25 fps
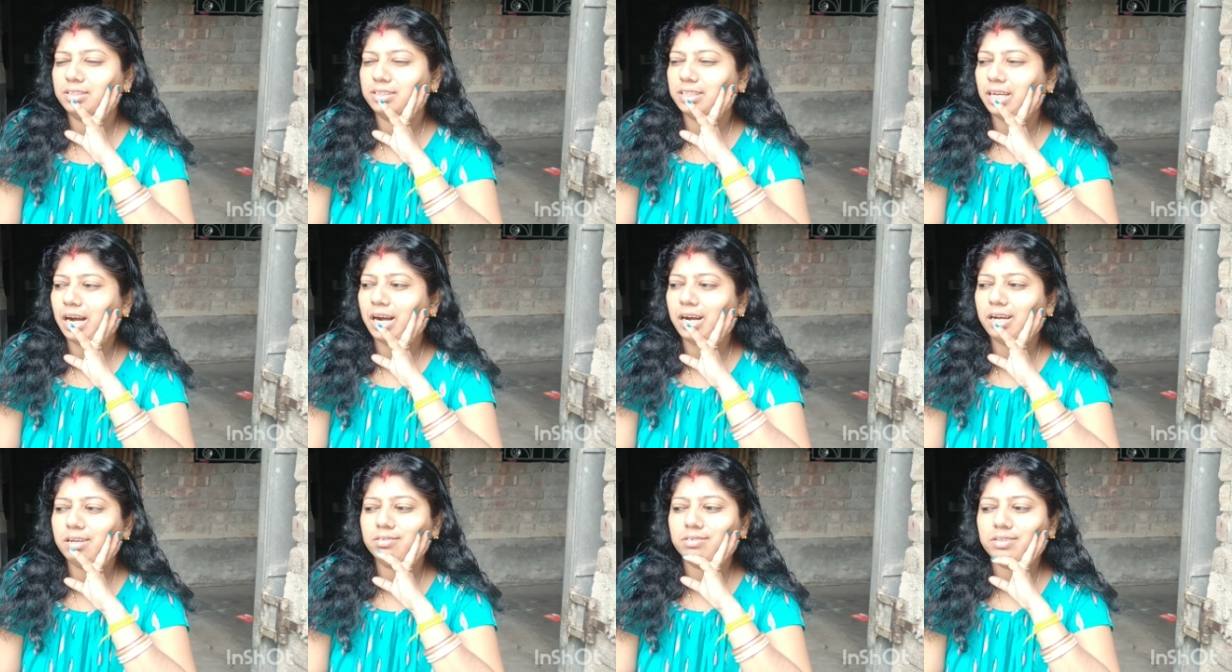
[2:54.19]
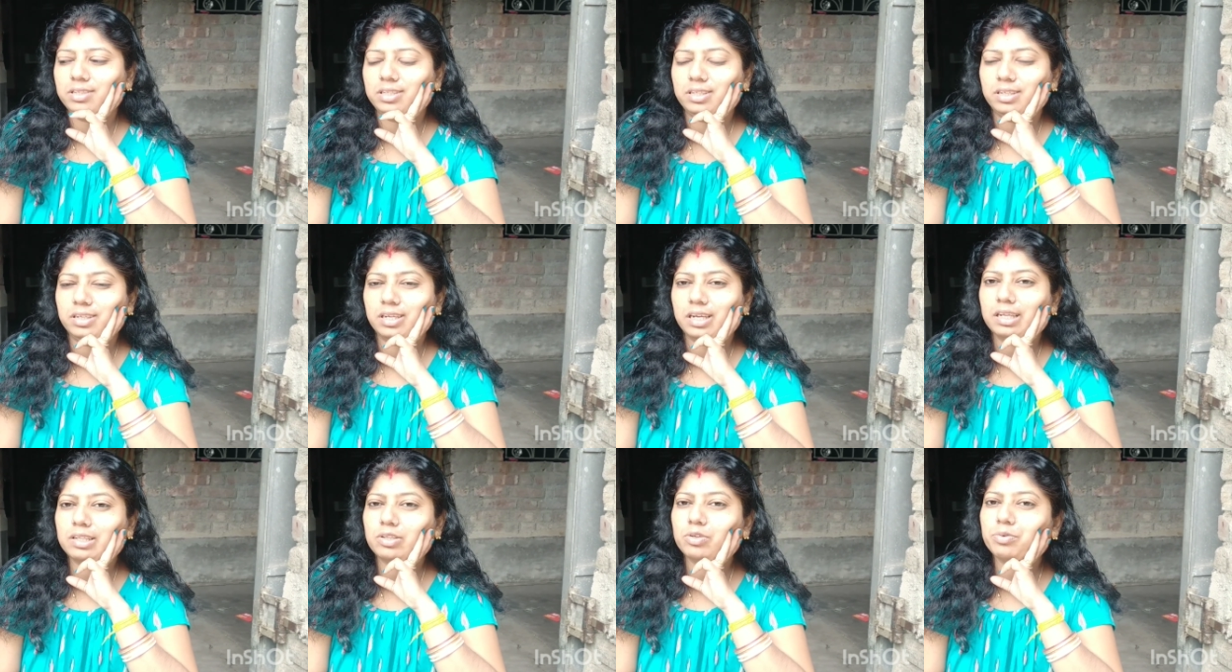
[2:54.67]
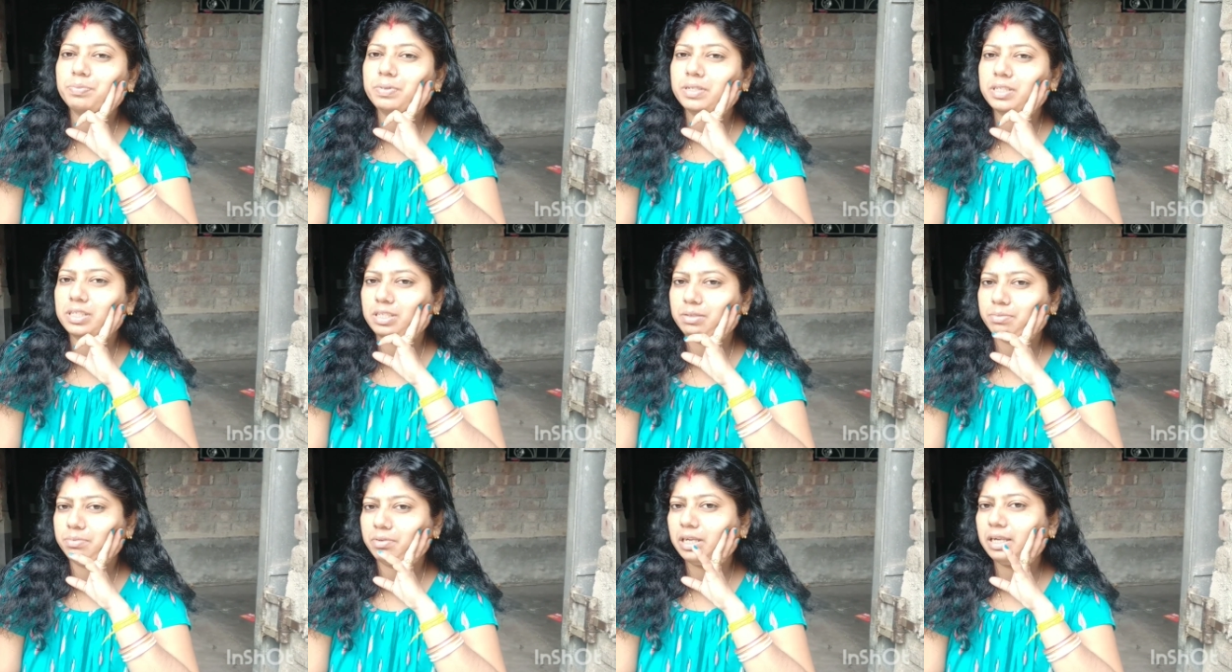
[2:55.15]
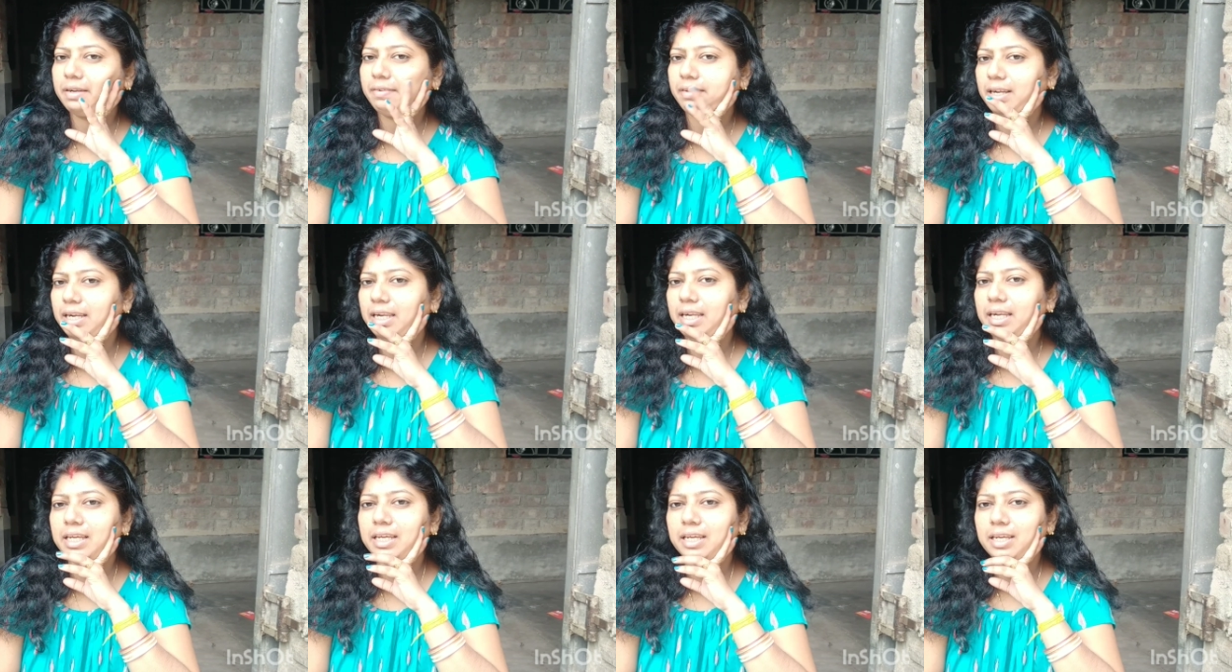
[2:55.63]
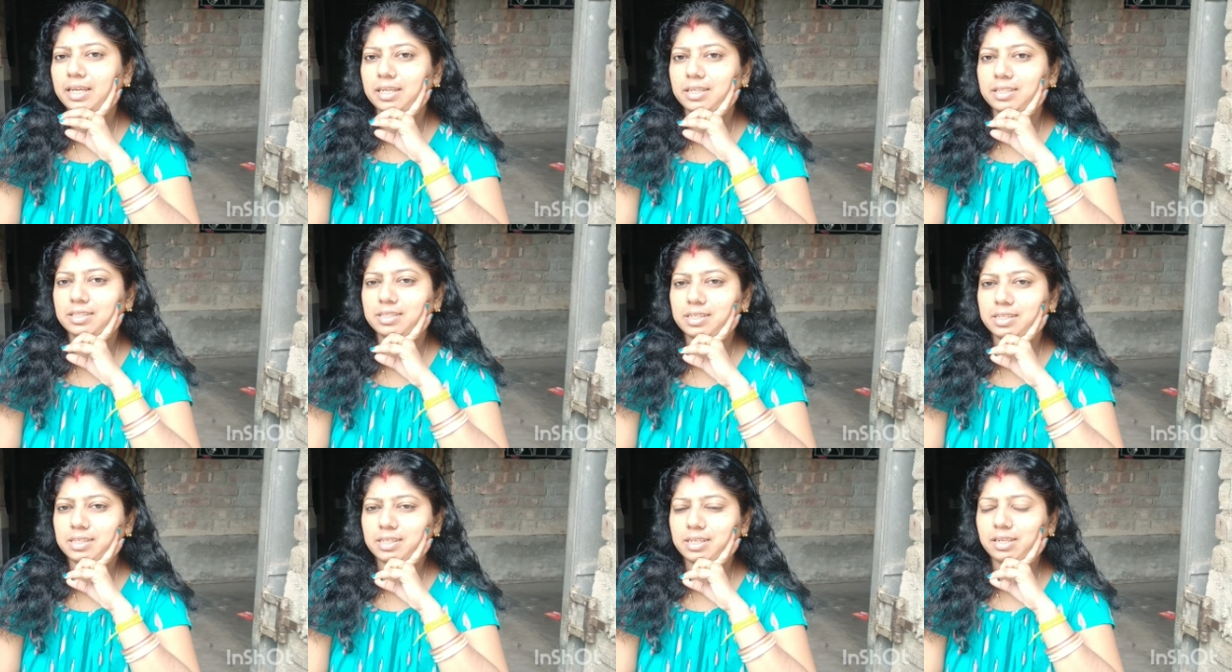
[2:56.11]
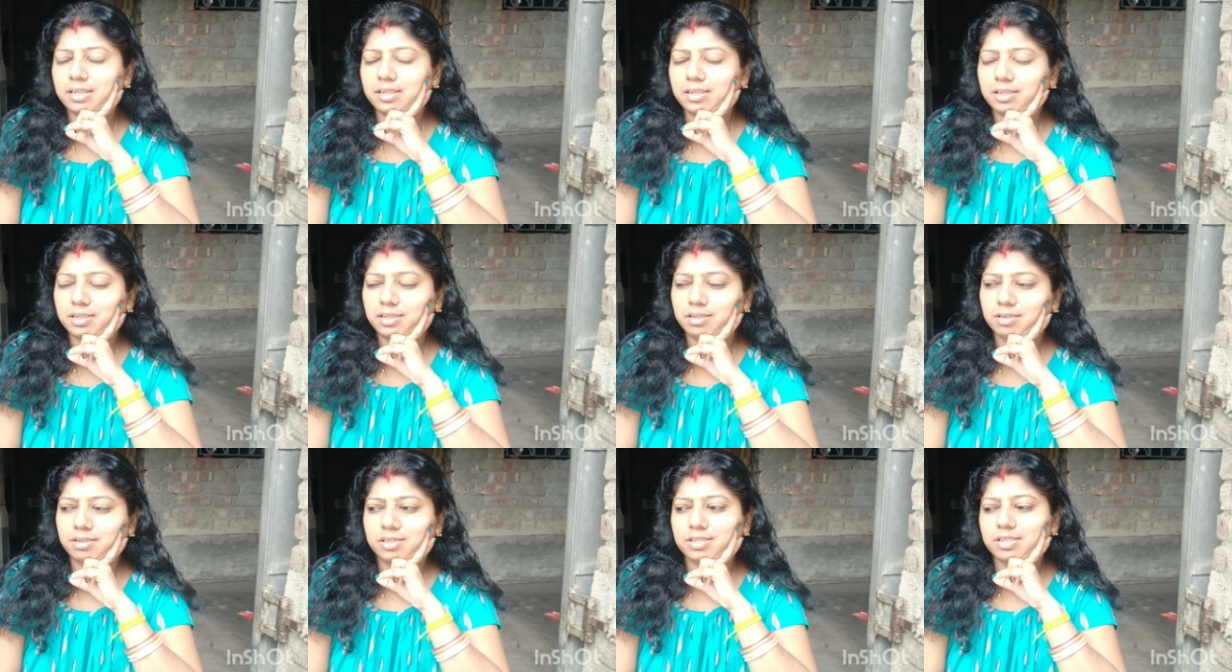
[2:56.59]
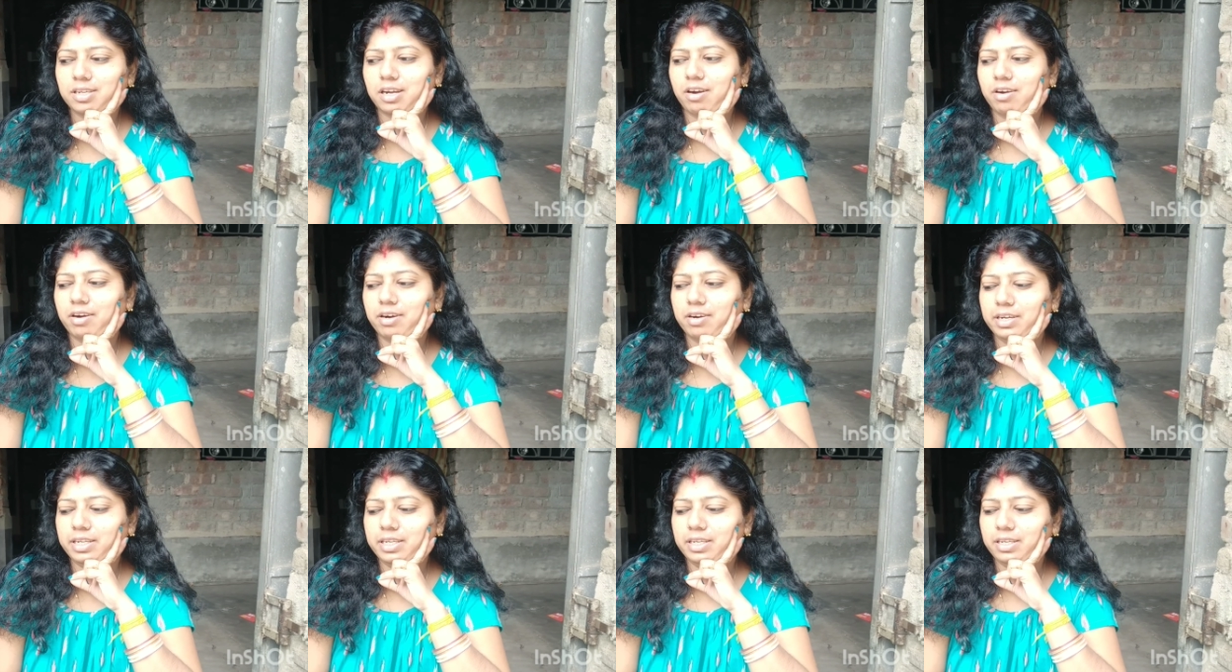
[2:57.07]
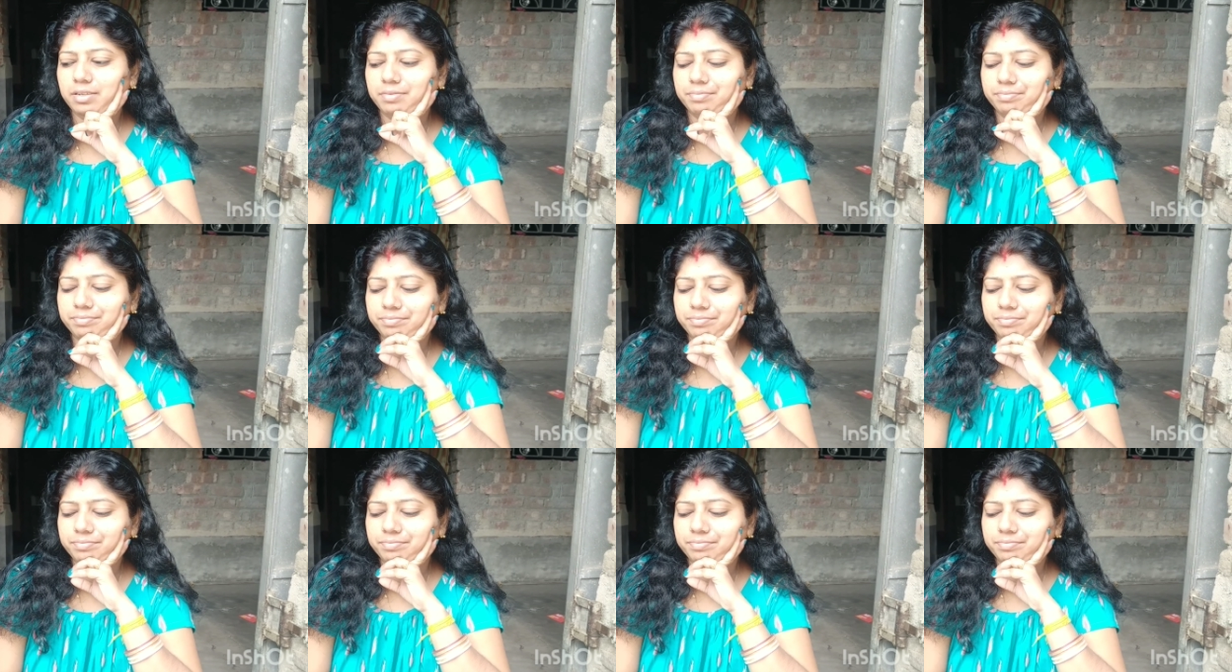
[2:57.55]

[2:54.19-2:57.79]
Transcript: যায়ও নি এত বৃষ্টি পড়লে ভাল লাগে যেতে ওই যাওয়া হয়নি